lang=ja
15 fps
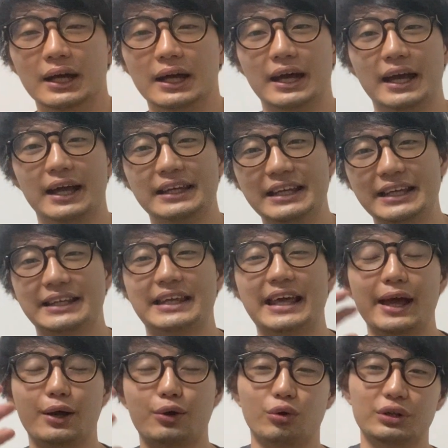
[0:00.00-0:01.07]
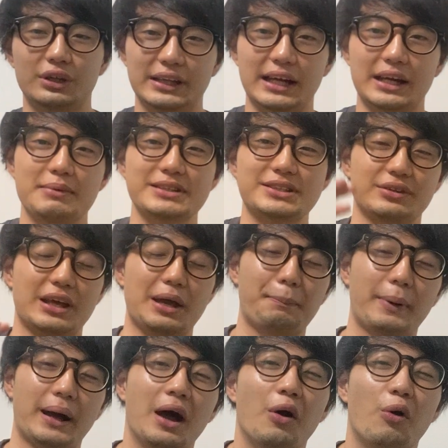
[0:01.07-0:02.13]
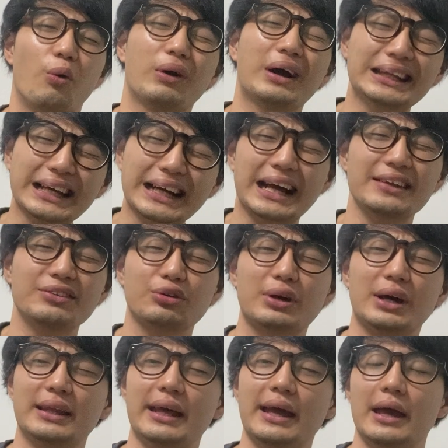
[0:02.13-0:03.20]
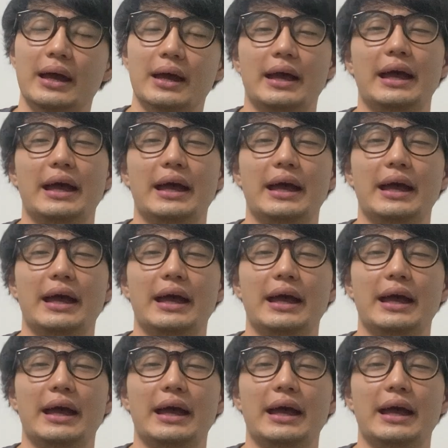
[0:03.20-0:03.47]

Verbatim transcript: えー、いい傾向になりますよね。やっぱ、岡田監督はね、